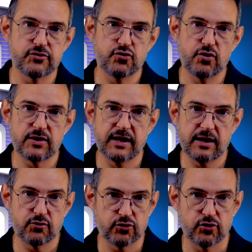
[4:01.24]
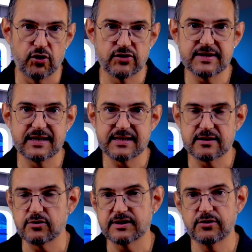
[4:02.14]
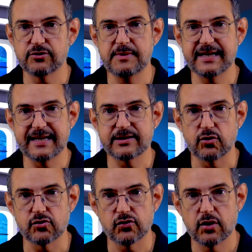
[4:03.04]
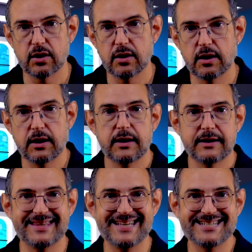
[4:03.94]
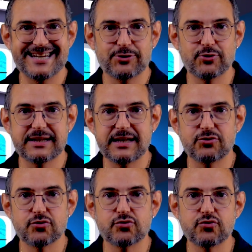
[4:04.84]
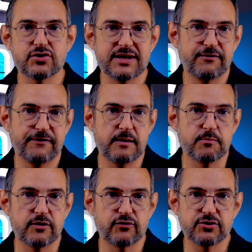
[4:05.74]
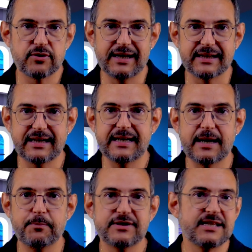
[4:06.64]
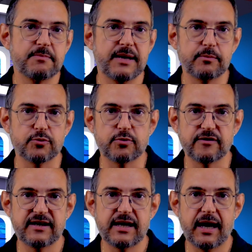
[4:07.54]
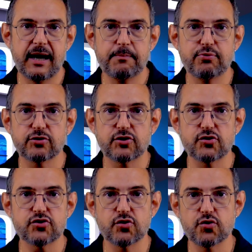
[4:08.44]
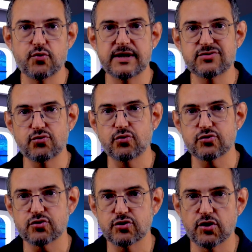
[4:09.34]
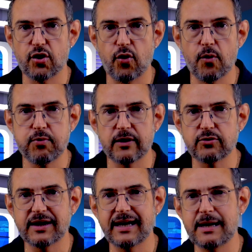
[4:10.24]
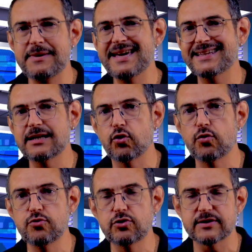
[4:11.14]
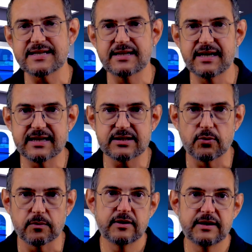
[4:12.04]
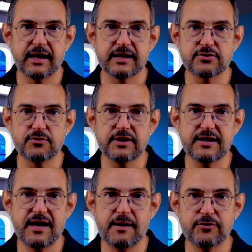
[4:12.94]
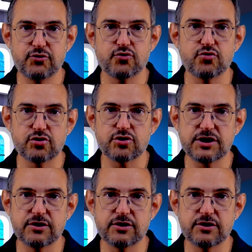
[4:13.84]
sur la concurrence à sa sortie en 2014. Déjà dotée de tout ce qui fait une bonne voiture électrique, la petite BMW a pourtant secoué son constructeur au point de créer bien des remous dans sa direction. Direction qui a du coup changé